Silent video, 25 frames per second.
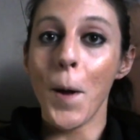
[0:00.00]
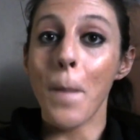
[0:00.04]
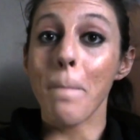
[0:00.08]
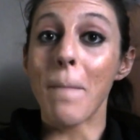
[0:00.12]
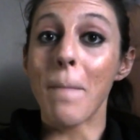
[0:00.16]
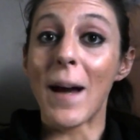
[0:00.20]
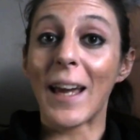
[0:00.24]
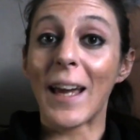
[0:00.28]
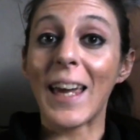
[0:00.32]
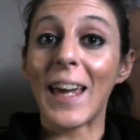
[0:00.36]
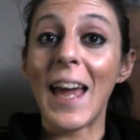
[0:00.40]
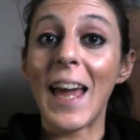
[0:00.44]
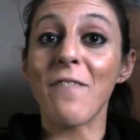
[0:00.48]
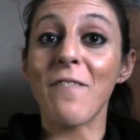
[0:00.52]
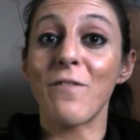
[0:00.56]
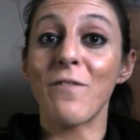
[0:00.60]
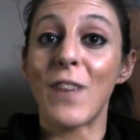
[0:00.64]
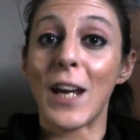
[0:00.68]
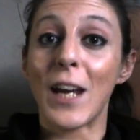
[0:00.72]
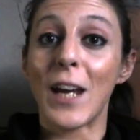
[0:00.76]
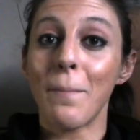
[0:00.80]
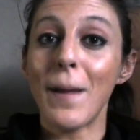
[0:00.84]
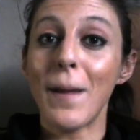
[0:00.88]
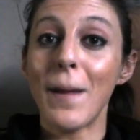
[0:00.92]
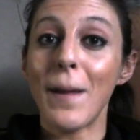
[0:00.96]
ma che è
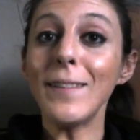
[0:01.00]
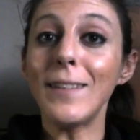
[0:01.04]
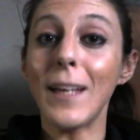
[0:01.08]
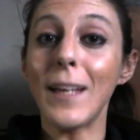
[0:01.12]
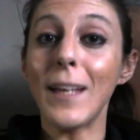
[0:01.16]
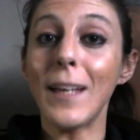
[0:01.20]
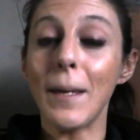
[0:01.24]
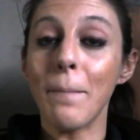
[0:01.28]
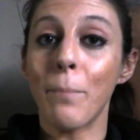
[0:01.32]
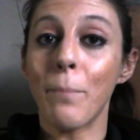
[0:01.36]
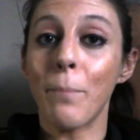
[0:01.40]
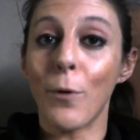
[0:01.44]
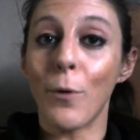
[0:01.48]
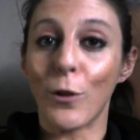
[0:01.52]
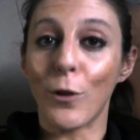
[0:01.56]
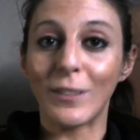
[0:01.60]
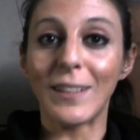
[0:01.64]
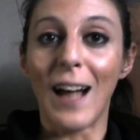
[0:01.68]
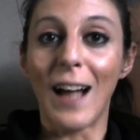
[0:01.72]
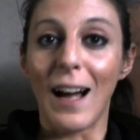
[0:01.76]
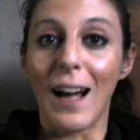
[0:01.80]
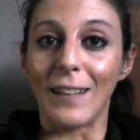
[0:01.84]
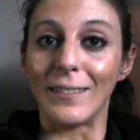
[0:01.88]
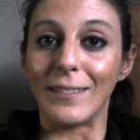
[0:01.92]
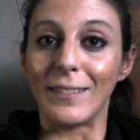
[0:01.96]
veramente
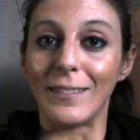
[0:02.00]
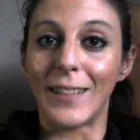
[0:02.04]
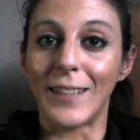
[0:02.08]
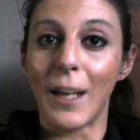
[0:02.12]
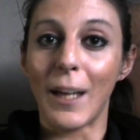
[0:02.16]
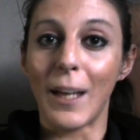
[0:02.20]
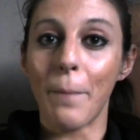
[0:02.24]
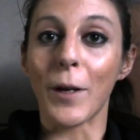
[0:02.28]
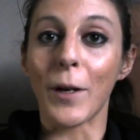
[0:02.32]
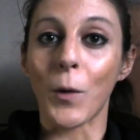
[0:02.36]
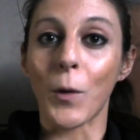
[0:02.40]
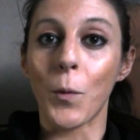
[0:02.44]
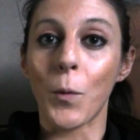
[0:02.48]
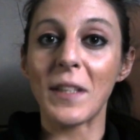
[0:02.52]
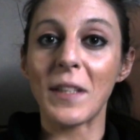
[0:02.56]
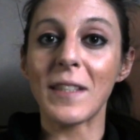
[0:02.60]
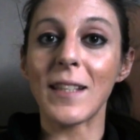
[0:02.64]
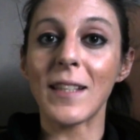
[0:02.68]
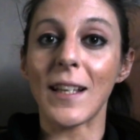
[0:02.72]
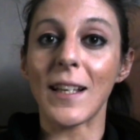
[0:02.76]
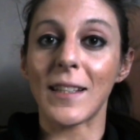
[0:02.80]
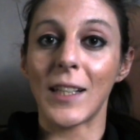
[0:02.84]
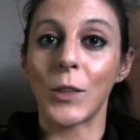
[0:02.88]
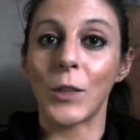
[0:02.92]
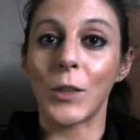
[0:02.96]
importante per
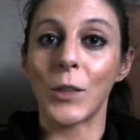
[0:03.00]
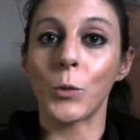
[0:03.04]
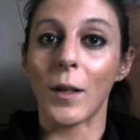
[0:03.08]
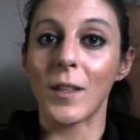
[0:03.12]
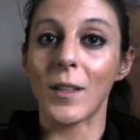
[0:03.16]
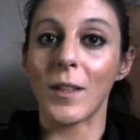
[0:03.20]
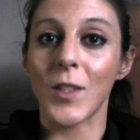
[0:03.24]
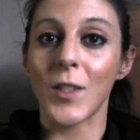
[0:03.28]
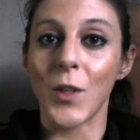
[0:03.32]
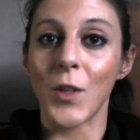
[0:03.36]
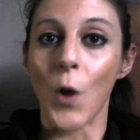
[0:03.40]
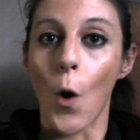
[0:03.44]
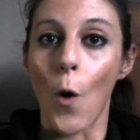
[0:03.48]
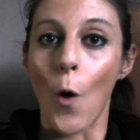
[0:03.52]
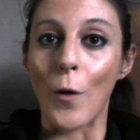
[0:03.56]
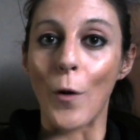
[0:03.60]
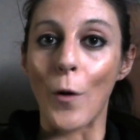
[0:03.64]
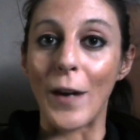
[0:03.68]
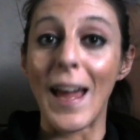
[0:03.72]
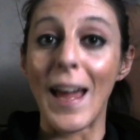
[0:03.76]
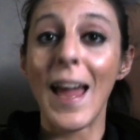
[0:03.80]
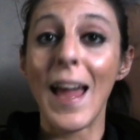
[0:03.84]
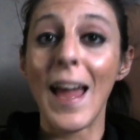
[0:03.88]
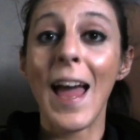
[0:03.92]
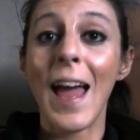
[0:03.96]
questa
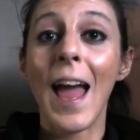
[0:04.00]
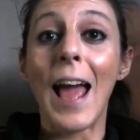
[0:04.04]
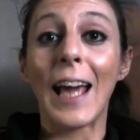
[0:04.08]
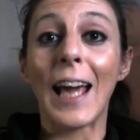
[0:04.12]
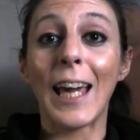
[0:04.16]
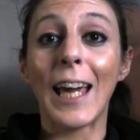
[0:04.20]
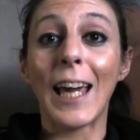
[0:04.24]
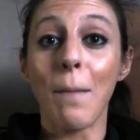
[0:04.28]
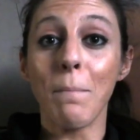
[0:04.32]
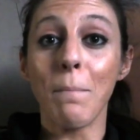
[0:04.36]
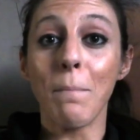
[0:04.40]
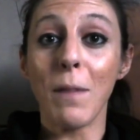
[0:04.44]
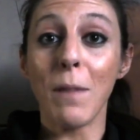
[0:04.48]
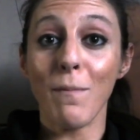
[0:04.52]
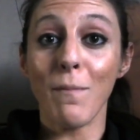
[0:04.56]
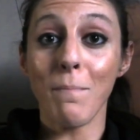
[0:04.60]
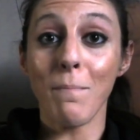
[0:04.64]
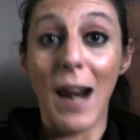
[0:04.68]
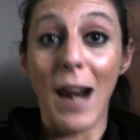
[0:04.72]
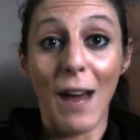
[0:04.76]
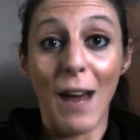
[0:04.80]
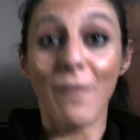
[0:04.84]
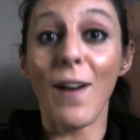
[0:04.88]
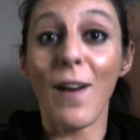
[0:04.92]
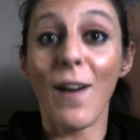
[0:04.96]
situazione e che mi,
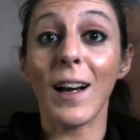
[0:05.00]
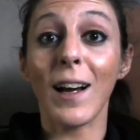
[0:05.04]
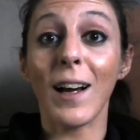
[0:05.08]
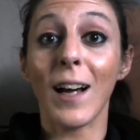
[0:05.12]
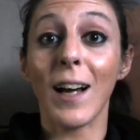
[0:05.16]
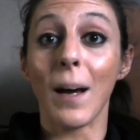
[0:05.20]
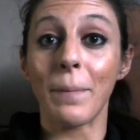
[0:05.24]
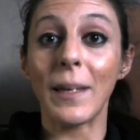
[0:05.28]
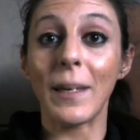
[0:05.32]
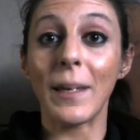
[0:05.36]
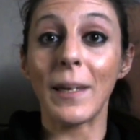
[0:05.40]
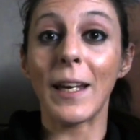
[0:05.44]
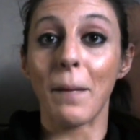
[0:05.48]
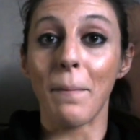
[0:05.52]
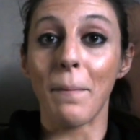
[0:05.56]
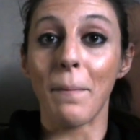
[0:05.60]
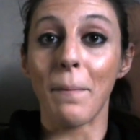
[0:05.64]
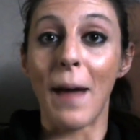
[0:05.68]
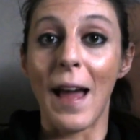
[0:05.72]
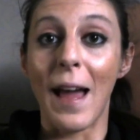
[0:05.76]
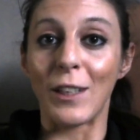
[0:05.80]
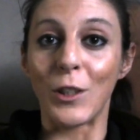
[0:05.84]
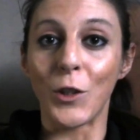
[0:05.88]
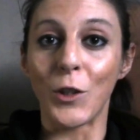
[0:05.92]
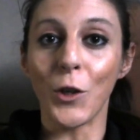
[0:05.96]
me la fa capire
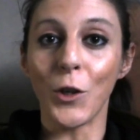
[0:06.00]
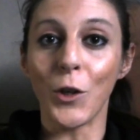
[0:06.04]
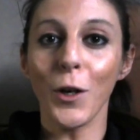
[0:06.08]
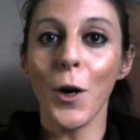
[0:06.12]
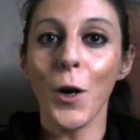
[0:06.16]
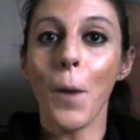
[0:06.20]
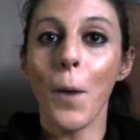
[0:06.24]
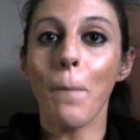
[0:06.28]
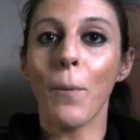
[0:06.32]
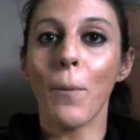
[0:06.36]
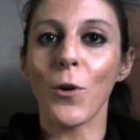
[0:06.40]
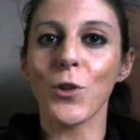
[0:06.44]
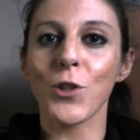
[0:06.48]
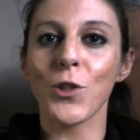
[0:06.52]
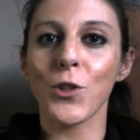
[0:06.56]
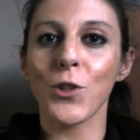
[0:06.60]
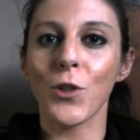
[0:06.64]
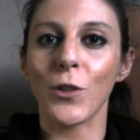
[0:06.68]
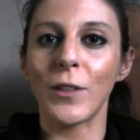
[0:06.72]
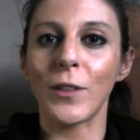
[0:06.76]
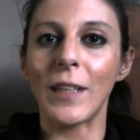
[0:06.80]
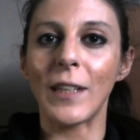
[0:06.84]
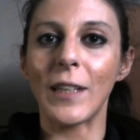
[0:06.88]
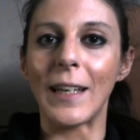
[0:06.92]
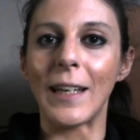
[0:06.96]
meglio,
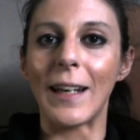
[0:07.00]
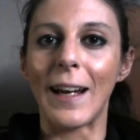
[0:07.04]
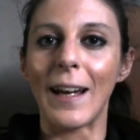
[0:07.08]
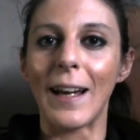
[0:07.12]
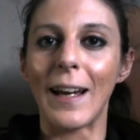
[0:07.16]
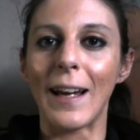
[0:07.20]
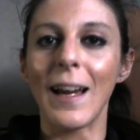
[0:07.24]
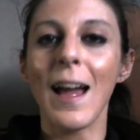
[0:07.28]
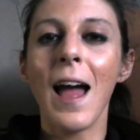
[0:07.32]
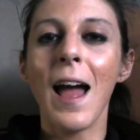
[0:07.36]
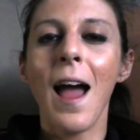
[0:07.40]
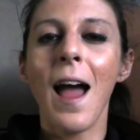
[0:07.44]
posso dire,